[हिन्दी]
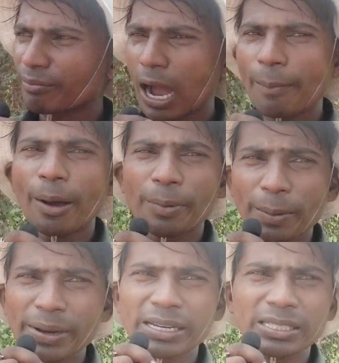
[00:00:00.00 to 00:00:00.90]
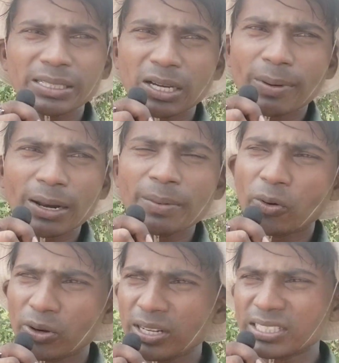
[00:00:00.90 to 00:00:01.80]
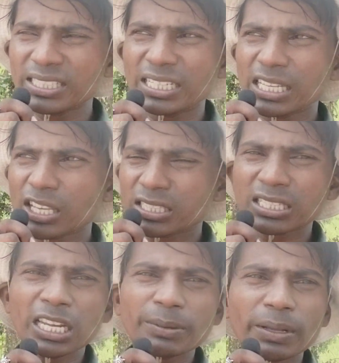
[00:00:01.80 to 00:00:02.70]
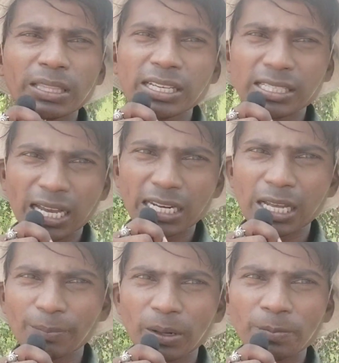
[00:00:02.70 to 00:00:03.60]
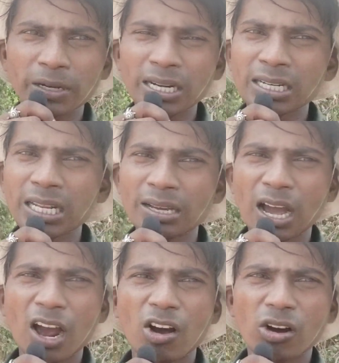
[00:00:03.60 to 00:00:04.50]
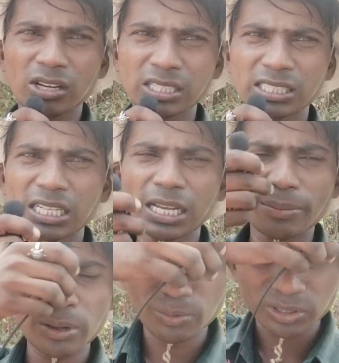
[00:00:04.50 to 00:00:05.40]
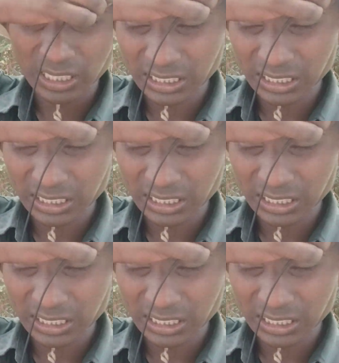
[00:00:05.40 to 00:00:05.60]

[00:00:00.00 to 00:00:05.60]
माँ बाप के बेटी के बारे में बोलने नहीं चाहिए तो ऐसी गलत बात है खेसारी अपना फ्रेंड है और इसलिए हम लोग बोल नहीं